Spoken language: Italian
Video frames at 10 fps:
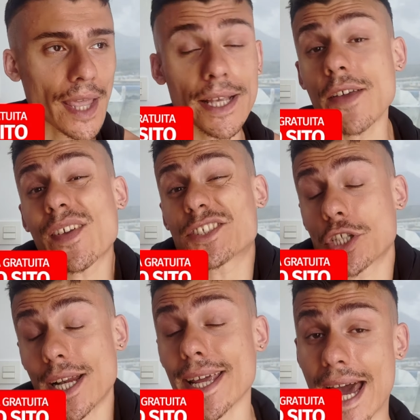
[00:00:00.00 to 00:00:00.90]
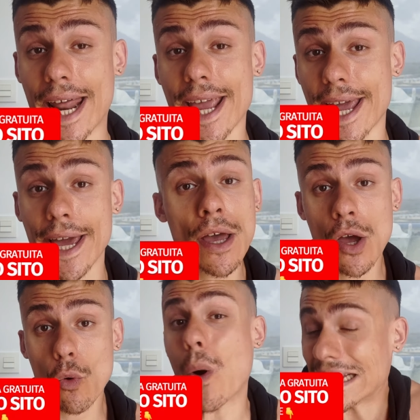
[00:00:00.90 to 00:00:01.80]
chi vince nelle gare
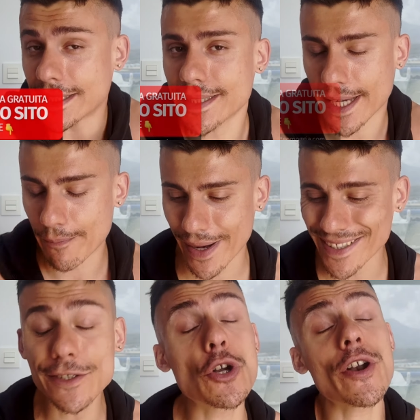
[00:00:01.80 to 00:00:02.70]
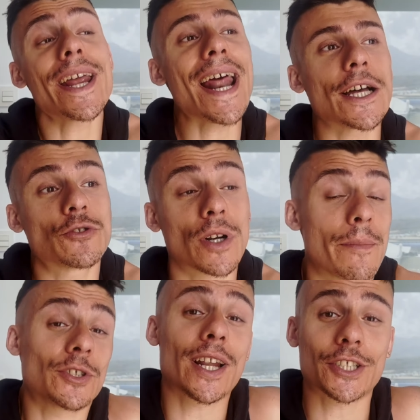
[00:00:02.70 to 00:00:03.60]
quasi sempre non è natural,
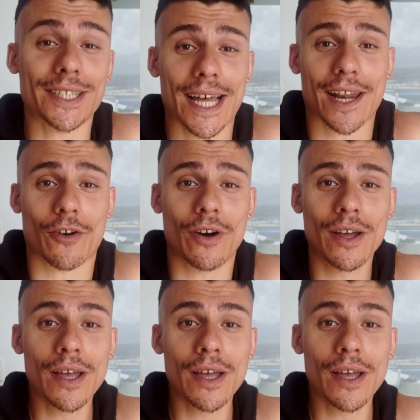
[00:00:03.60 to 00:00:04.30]
bisogna accettarlo.